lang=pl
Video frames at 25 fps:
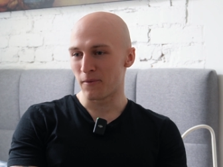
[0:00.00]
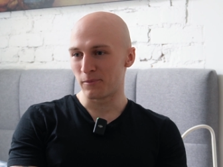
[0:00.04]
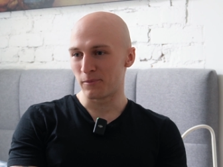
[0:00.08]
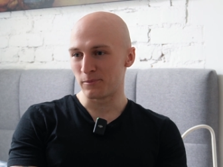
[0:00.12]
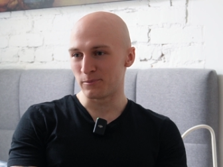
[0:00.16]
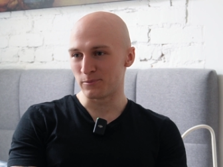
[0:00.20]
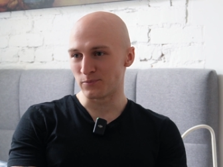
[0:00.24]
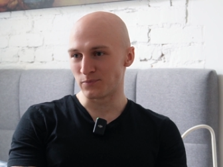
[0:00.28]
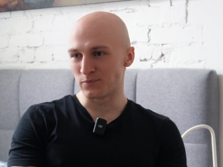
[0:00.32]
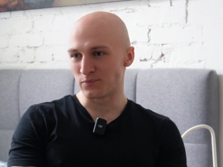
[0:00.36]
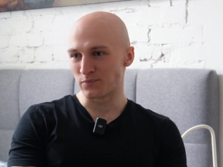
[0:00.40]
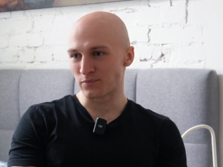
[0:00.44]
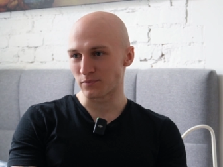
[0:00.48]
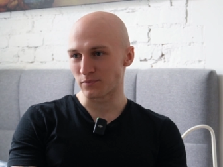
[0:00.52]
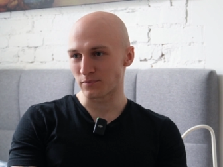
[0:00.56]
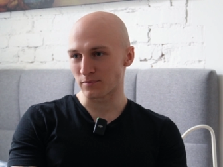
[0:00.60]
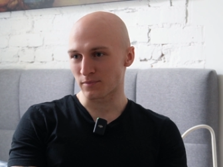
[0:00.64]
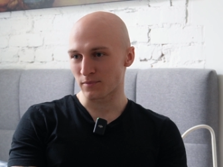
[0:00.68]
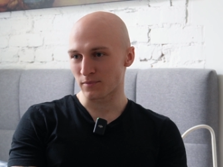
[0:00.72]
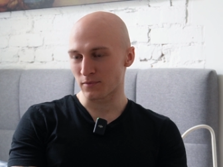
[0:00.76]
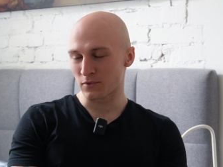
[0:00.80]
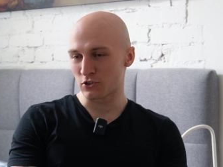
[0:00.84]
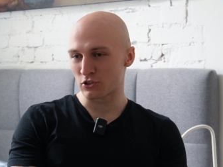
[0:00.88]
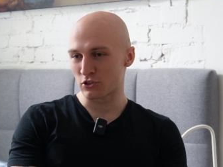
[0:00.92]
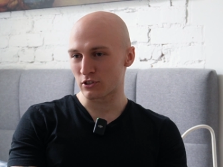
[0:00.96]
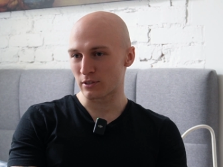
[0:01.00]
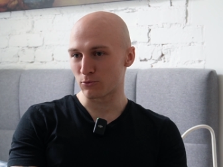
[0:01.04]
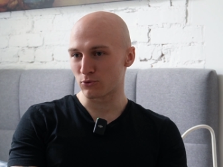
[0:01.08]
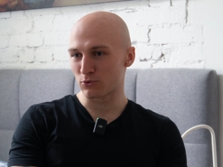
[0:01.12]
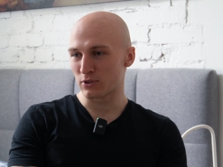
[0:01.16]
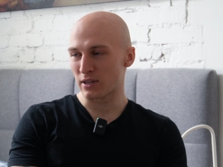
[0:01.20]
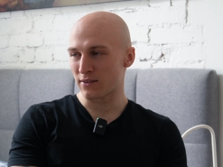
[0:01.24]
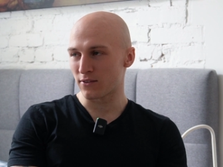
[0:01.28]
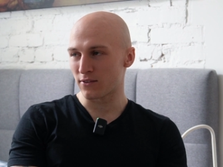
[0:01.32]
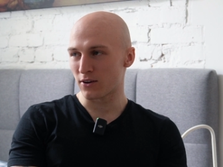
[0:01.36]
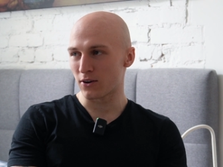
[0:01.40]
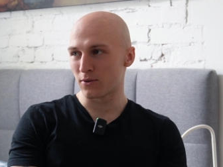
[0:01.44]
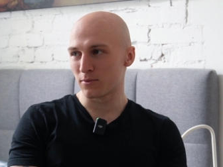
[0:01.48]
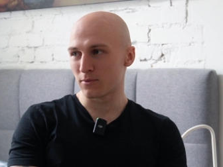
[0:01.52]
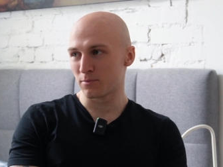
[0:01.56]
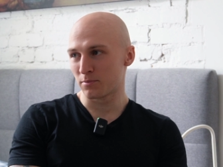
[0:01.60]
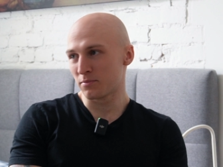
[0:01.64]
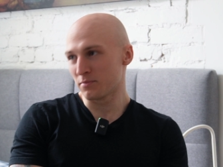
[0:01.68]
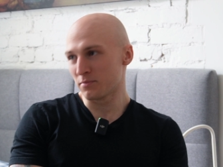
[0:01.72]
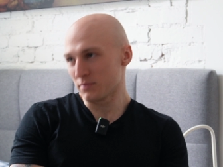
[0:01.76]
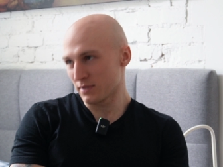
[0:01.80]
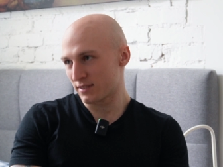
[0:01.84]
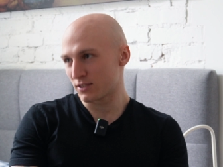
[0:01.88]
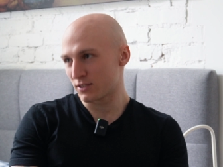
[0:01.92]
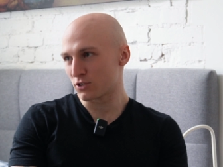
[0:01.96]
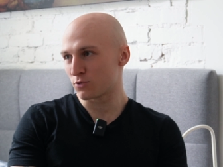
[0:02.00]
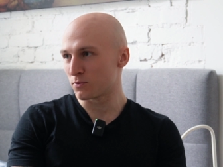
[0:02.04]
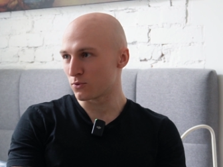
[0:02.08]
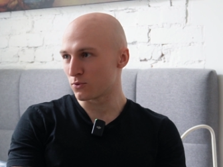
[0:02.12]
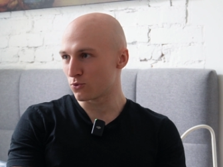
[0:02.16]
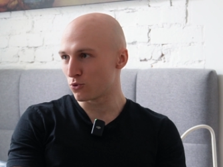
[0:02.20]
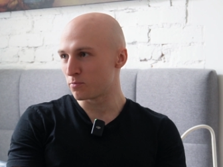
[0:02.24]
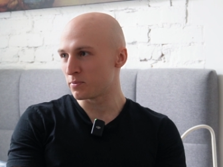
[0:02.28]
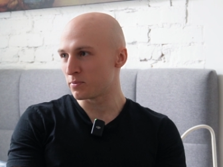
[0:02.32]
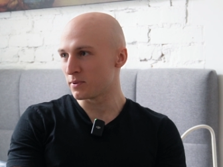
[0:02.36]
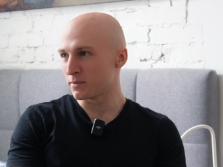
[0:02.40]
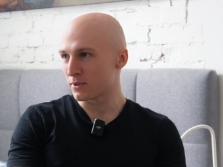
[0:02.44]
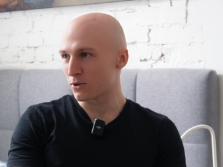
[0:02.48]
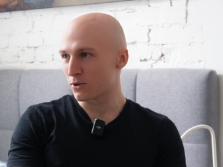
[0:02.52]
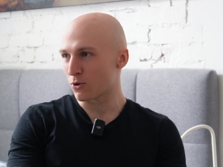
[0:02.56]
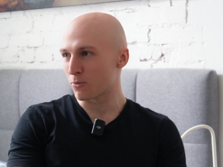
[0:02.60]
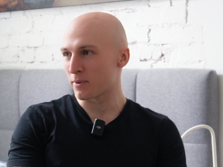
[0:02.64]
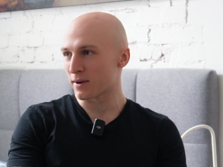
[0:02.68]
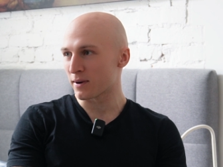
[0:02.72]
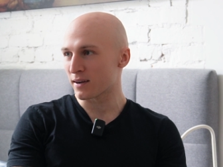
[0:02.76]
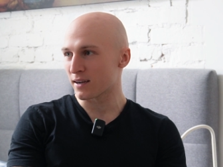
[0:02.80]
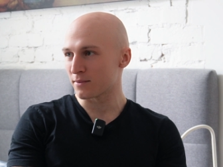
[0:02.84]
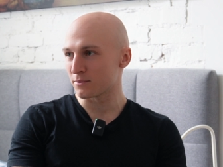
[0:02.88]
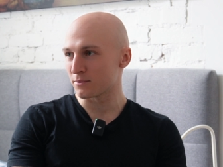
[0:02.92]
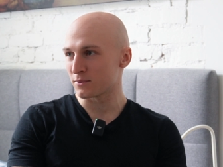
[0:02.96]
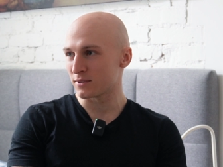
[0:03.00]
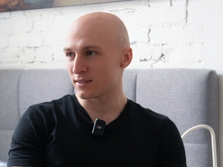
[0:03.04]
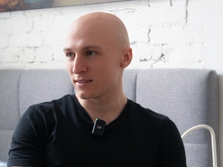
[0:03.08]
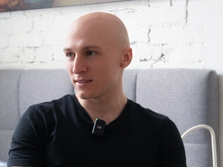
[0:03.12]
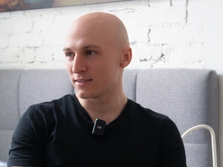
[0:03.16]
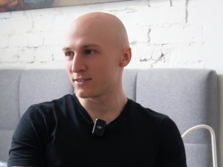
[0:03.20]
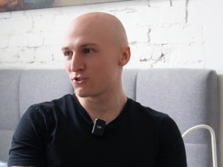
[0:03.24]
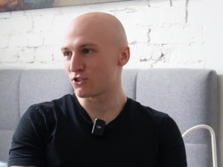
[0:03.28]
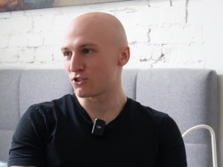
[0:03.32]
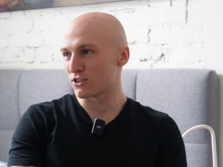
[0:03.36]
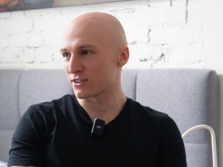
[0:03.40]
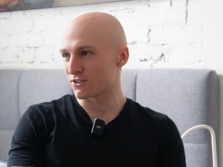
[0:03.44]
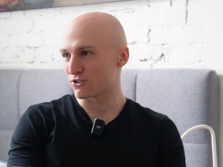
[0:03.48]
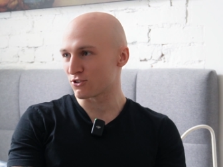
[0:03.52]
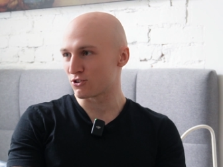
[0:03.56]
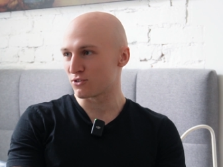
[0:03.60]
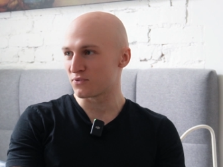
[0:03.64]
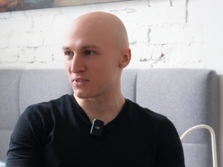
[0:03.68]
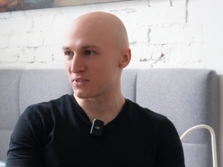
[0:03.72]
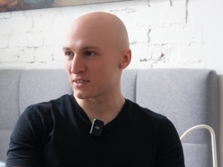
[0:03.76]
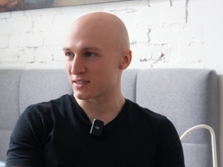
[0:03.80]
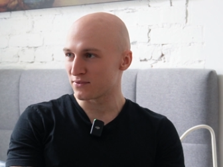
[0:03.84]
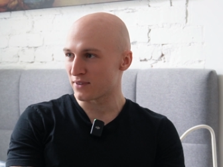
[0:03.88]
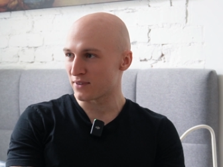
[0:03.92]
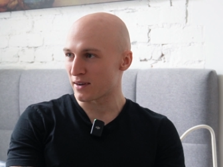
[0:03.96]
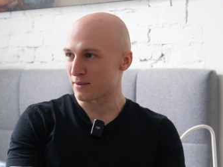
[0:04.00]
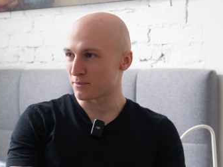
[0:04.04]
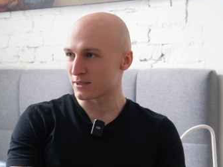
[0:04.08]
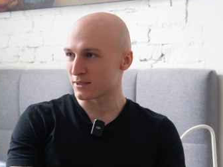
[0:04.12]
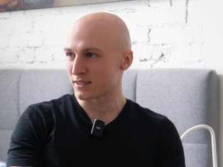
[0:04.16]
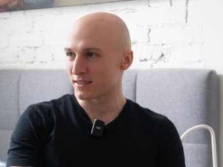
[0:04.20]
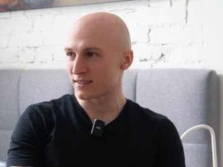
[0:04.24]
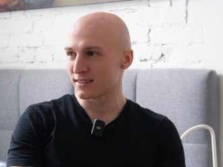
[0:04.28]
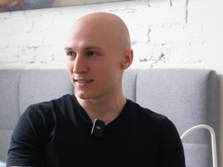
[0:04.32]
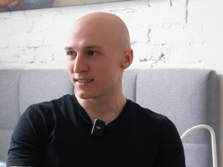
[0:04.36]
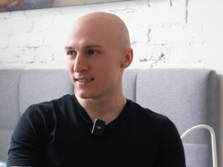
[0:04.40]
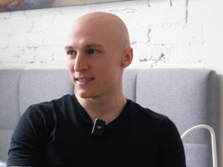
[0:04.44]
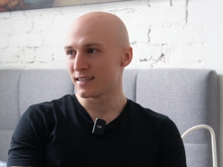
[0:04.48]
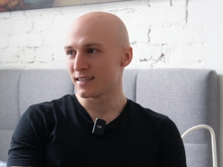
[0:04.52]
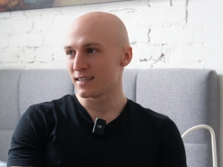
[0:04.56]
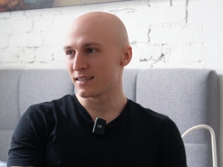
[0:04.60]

mm, gdzieś tam udawał. Jesteśmy głupimi chłopakami, często się wyzywamy,